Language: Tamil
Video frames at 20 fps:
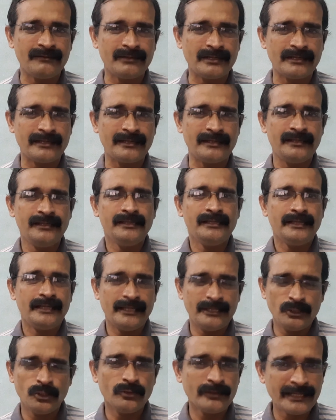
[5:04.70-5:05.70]
அவருக்கு
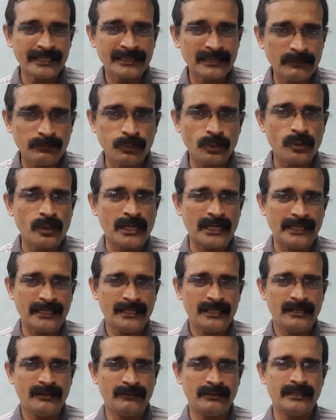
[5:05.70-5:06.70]
ஏதோ ஒரு இடத்துல போடுவாங்க
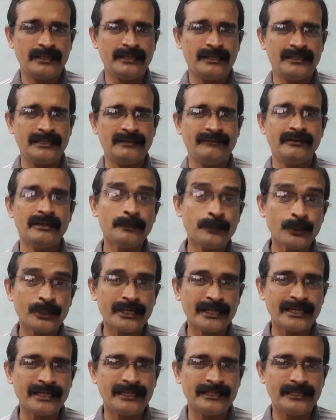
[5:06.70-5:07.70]
அவருக்கு அதில் விருப்பம்
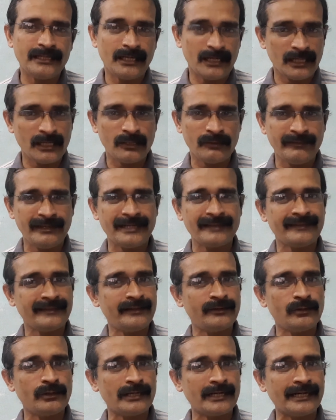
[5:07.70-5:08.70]
இருக்காது ஆனாலும் வேலை
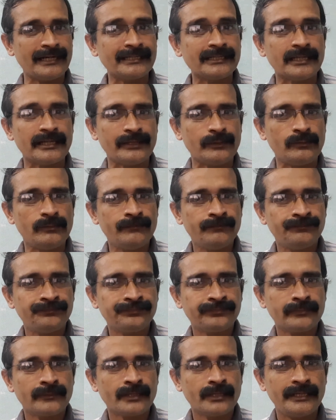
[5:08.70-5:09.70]
செய்யணுங்கிற கட்டாயம்
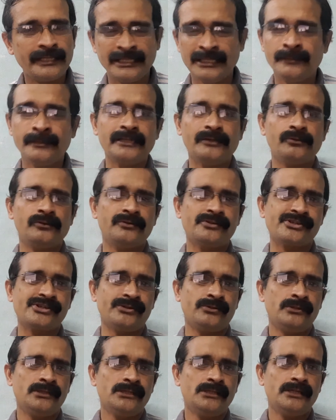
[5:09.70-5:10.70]
இந்த மாதிரி ஒரு
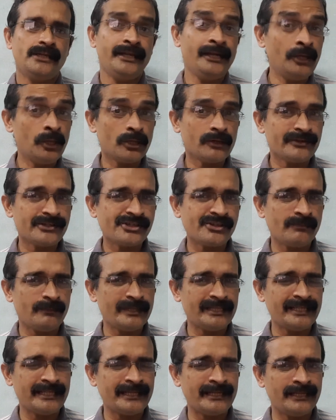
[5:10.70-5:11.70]
விஷயம் இன்னொரு விஷயம்
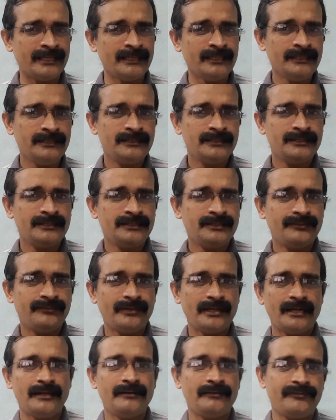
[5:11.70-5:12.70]
பார்த்தீங்கன்னா
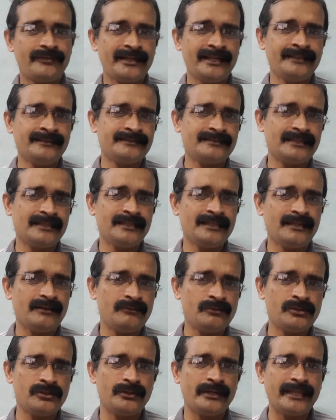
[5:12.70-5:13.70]
ஃப்ரான்ஸில்
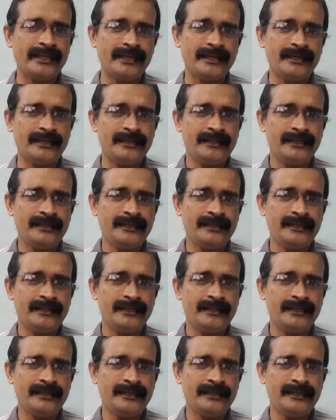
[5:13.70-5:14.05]
அவங்களுடைய